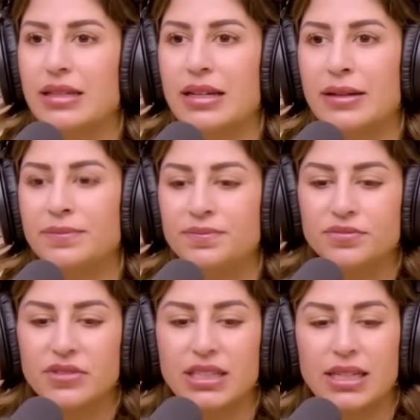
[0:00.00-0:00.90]
Ähm,
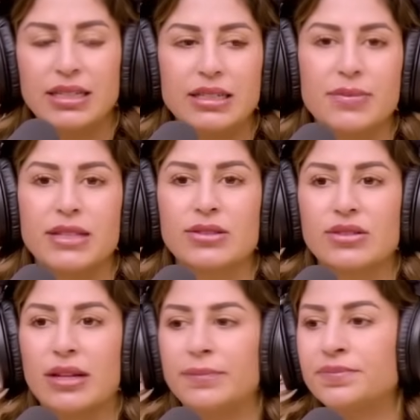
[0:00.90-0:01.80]
wir drehen nicht mehr
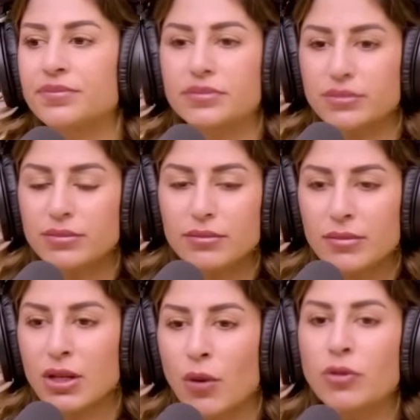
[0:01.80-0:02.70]
zusammen,
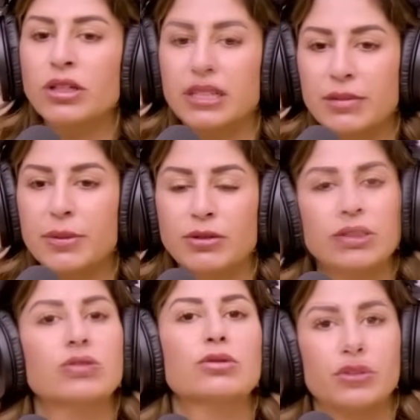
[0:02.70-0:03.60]
obwohl ich immer nur
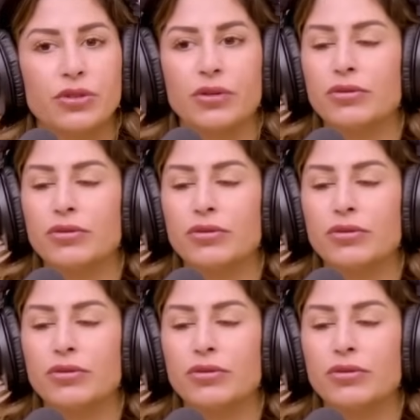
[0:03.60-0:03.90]
das Gute für